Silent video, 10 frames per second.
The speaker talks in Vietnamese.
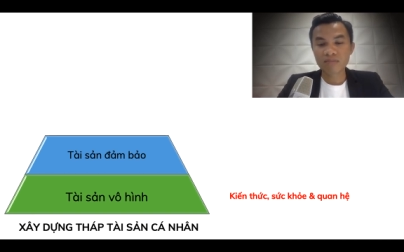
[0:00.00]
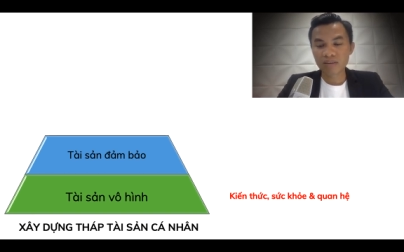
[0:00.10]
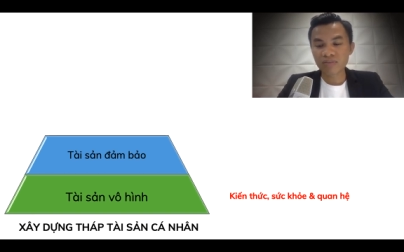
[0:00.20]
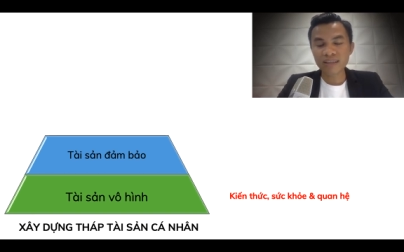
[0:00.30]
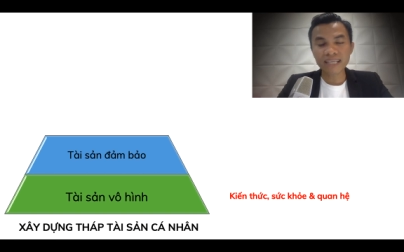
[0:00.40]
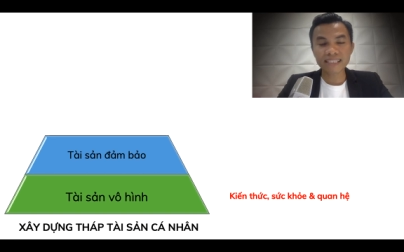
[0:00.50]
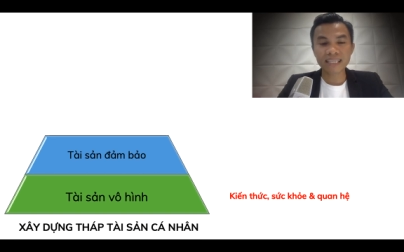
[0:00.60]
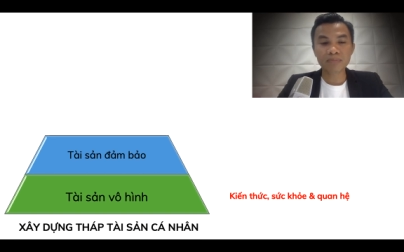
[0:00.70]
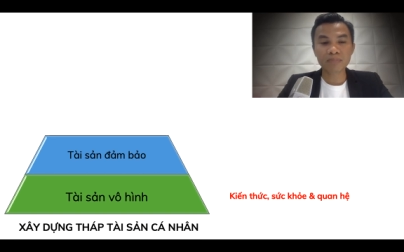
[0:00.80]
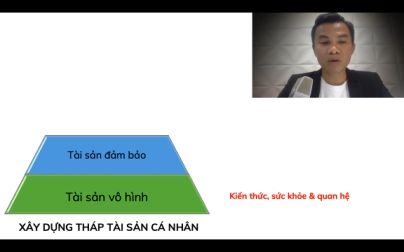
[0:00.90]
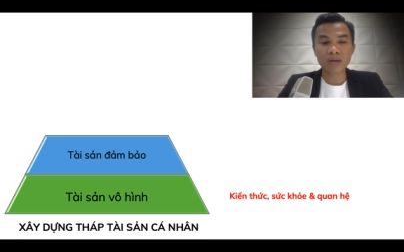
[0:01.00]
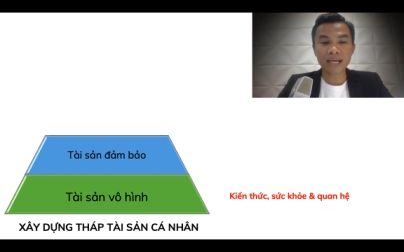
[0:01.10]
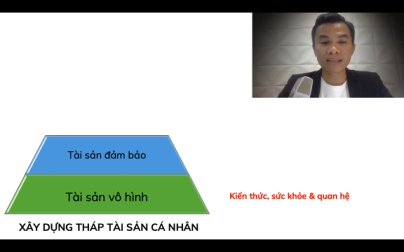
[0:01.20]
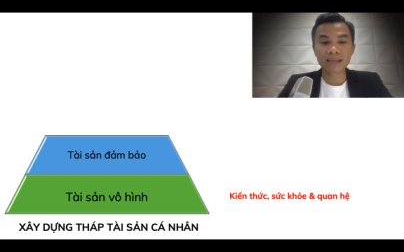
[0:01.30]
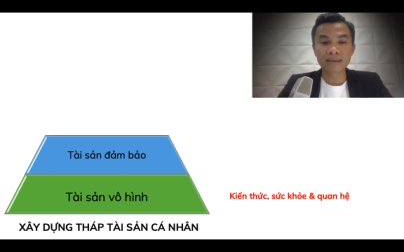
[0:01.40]
và với tài sản đảm bảo
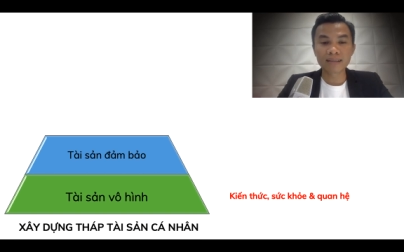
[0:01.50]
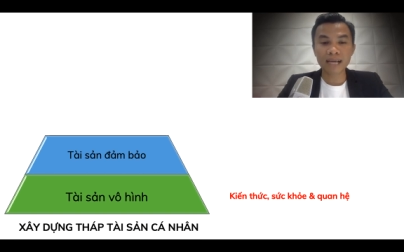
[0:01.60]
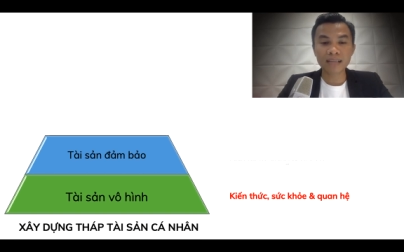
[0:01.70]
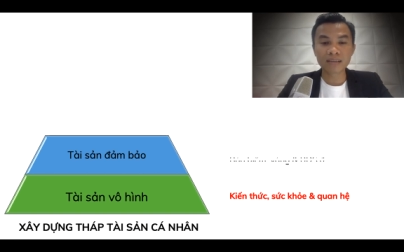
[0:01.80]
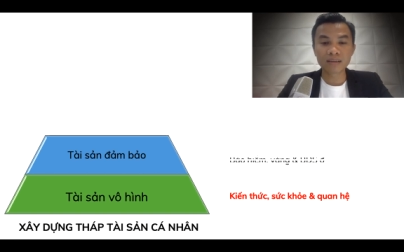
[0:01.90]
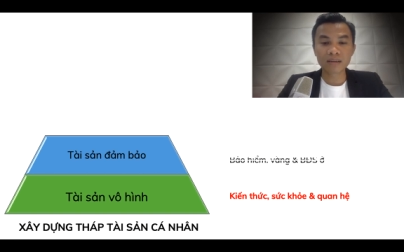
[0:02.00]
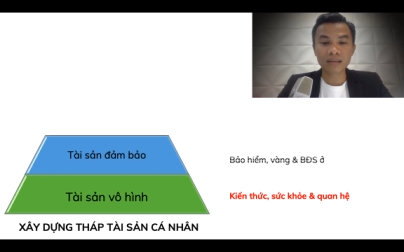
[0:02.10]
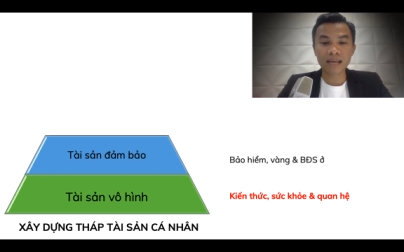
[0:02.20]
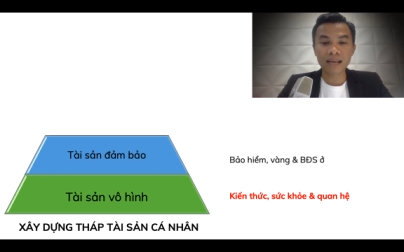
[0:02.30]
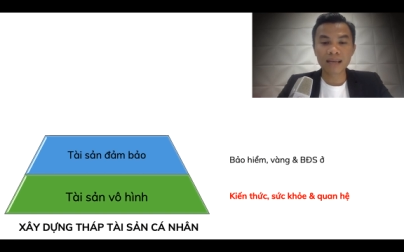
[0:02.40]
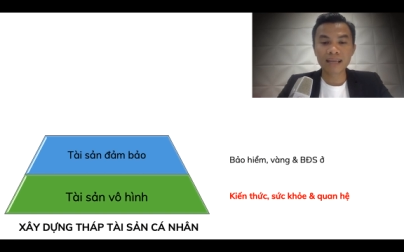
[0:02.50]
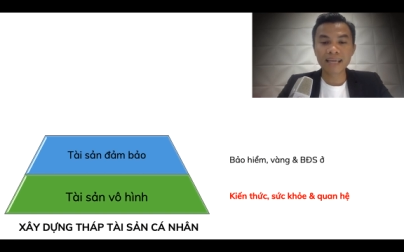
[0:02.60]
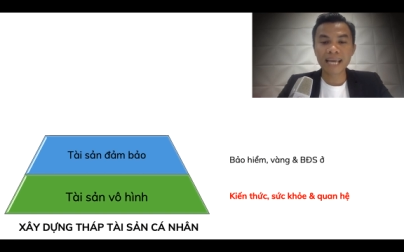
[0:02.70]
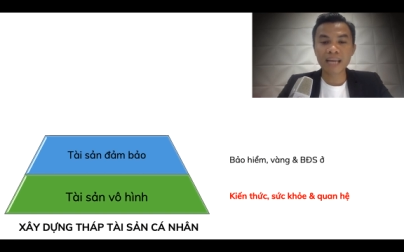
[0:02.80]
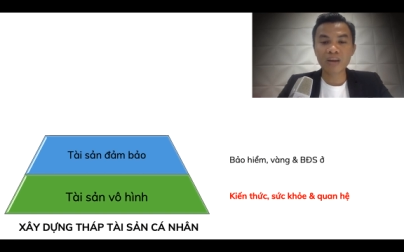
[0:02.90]
này thì người ta thường có thể là
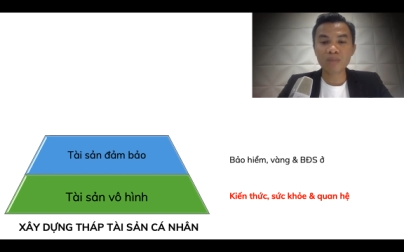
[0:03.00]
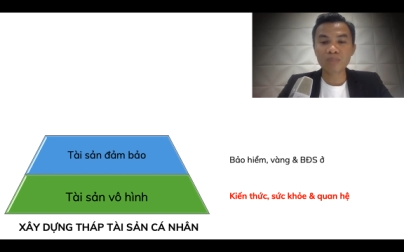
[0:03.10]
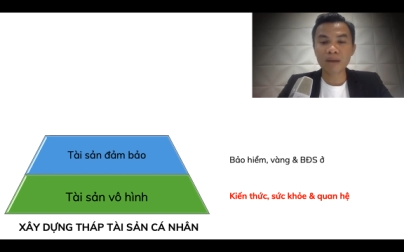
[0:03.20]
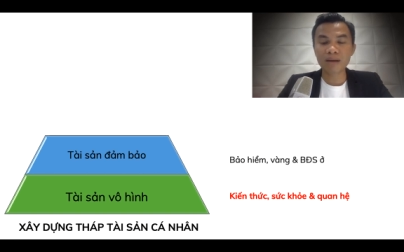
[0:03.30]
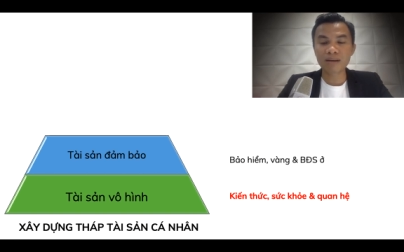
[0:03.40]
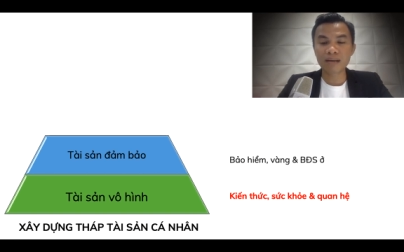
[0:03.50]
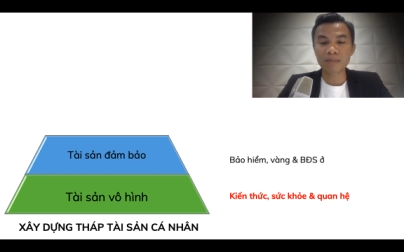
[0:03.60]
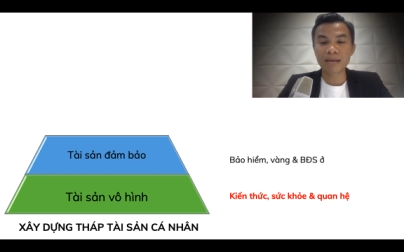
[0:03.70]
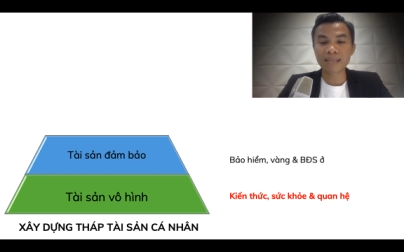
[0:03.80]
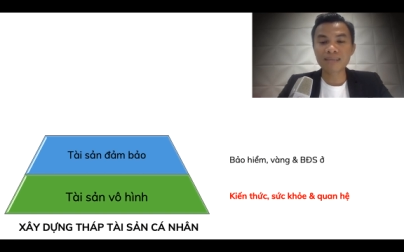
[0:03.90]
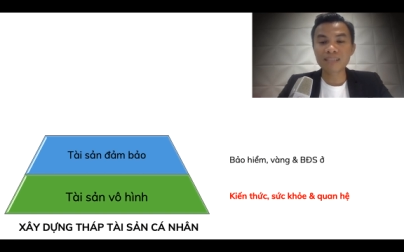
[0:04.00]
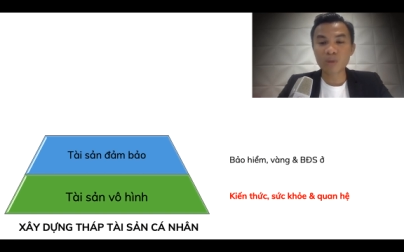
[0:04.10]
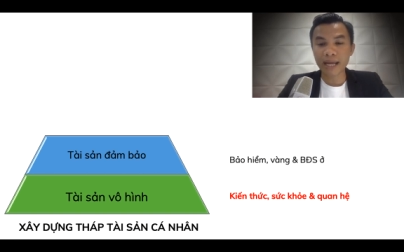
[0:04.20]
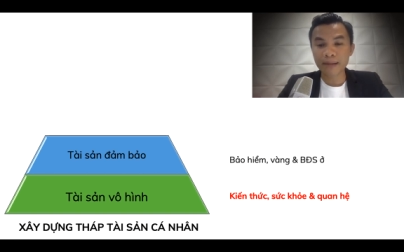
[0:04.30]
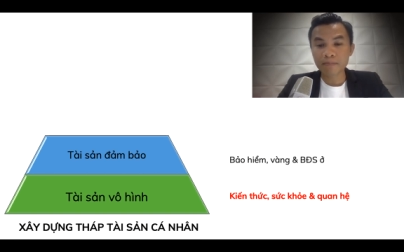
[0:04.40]
liệt kê nó ba, là ba thứ
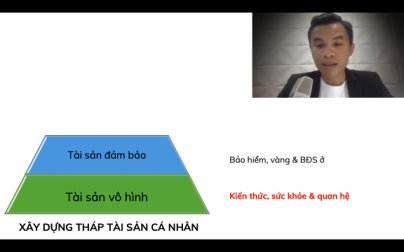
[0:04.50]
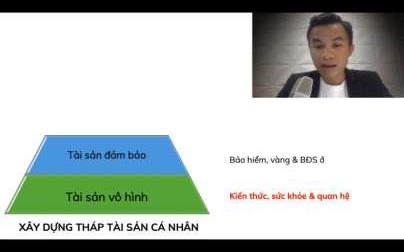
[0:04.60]
sau đây